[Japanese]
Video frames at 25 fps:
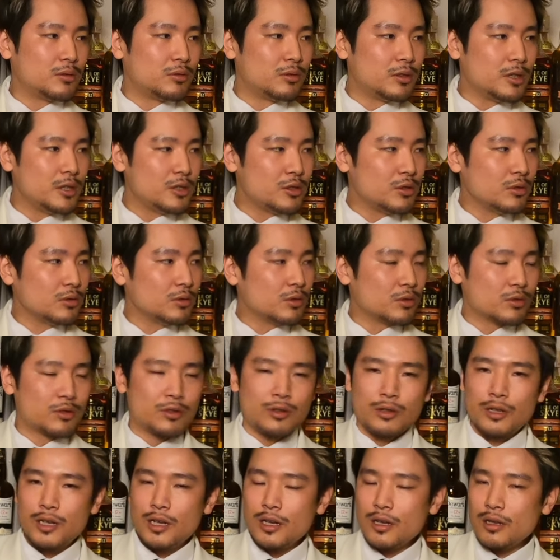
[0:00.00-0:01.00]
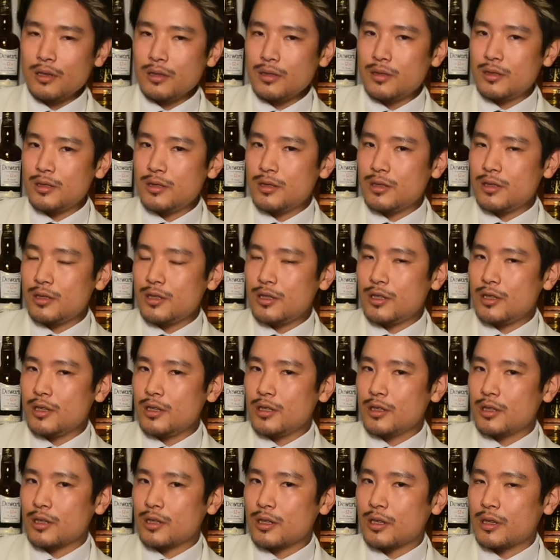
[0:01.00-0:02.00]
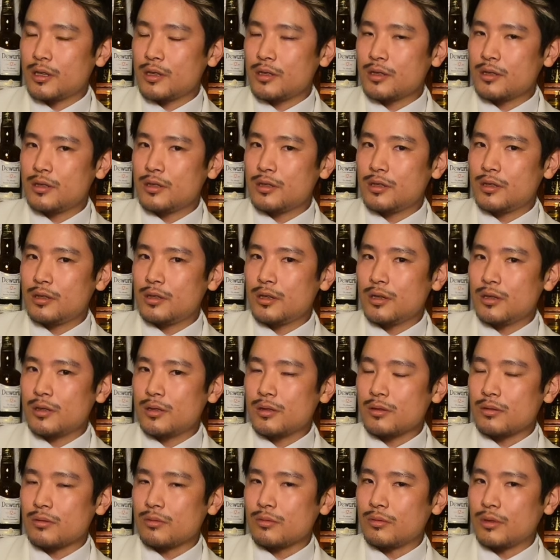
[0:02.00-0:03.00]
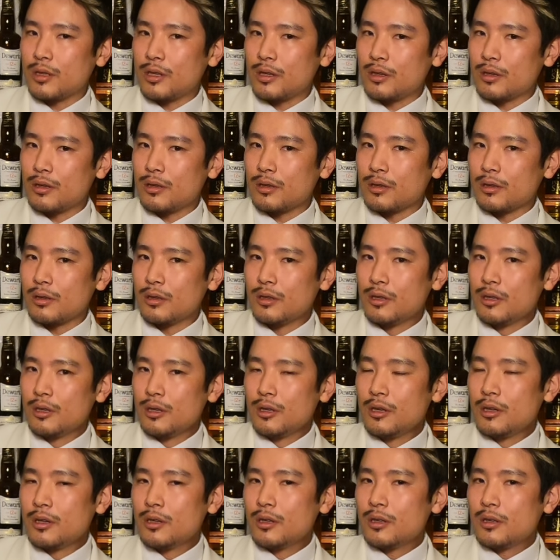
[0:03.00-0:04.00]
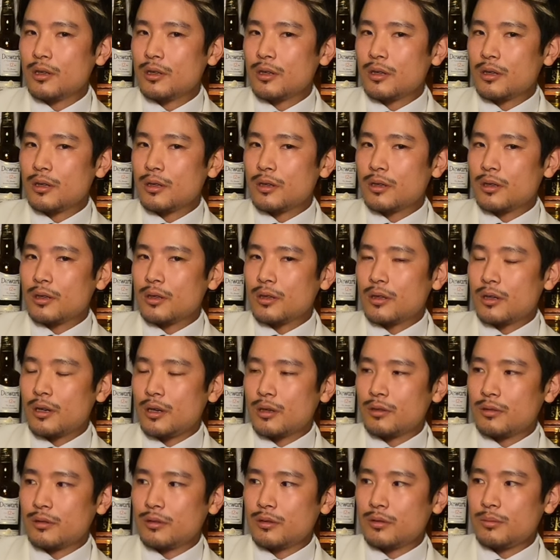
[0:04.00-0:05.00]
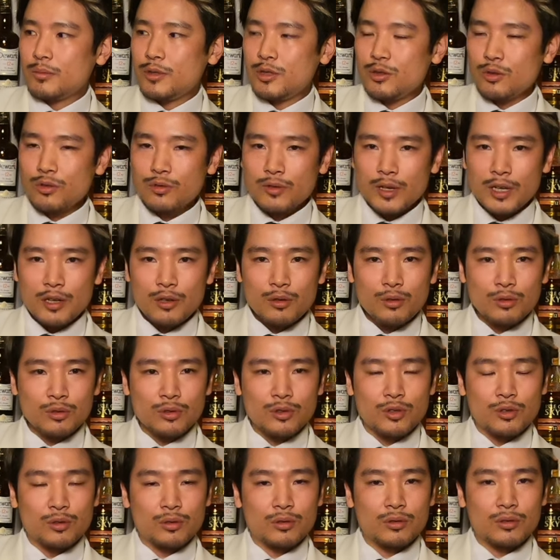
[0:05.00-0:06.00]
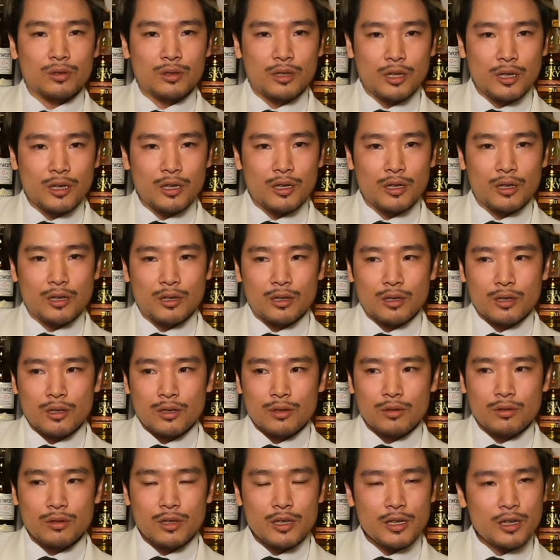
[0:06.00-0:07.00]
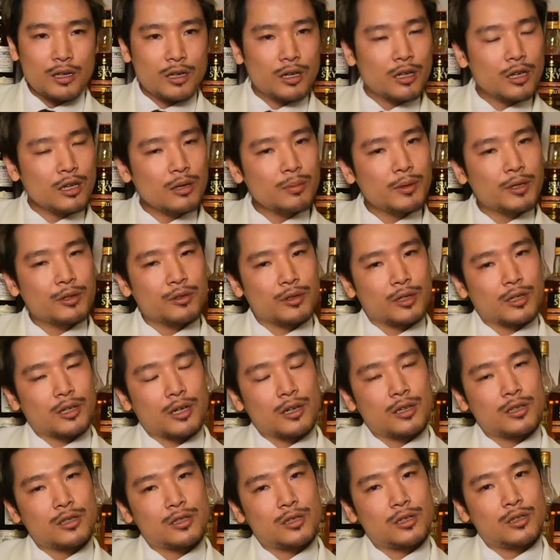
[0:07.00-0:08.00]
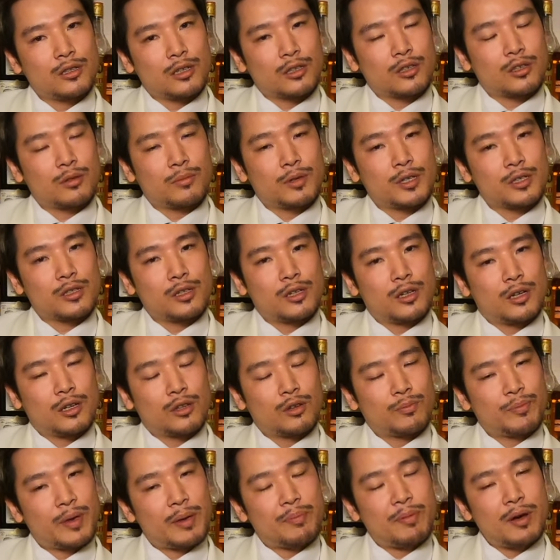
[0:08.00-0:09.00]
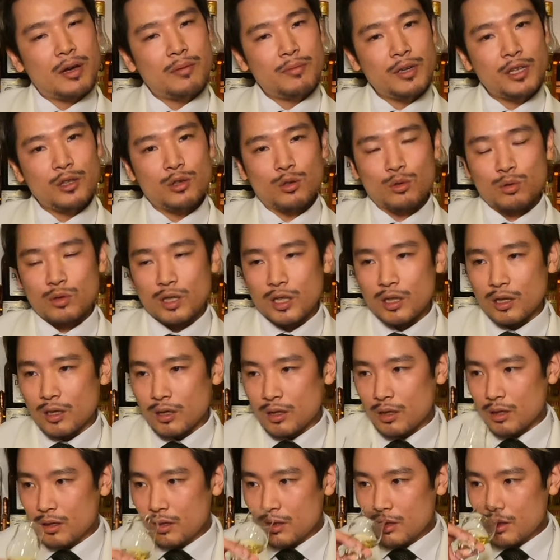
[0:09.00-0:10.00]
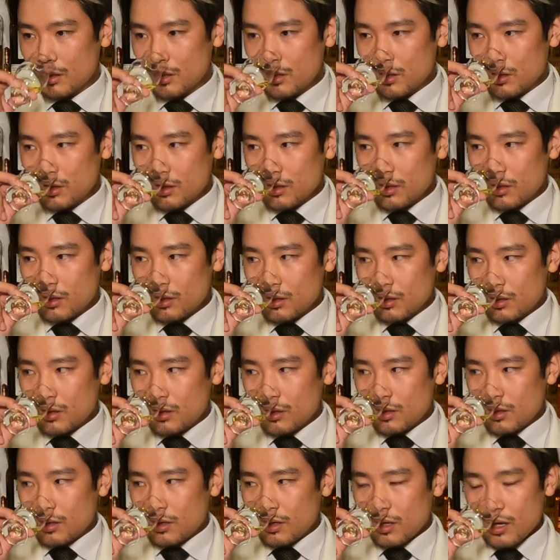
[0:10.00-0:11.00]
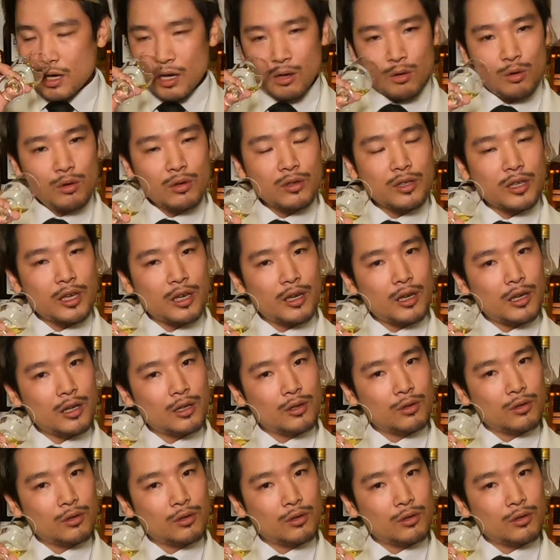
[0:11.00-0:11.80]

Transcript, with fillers: りちょっとグラッシーな感じですねあの水を加えることによってよりハーバルな感じになってきましたあのペパーミントとか青系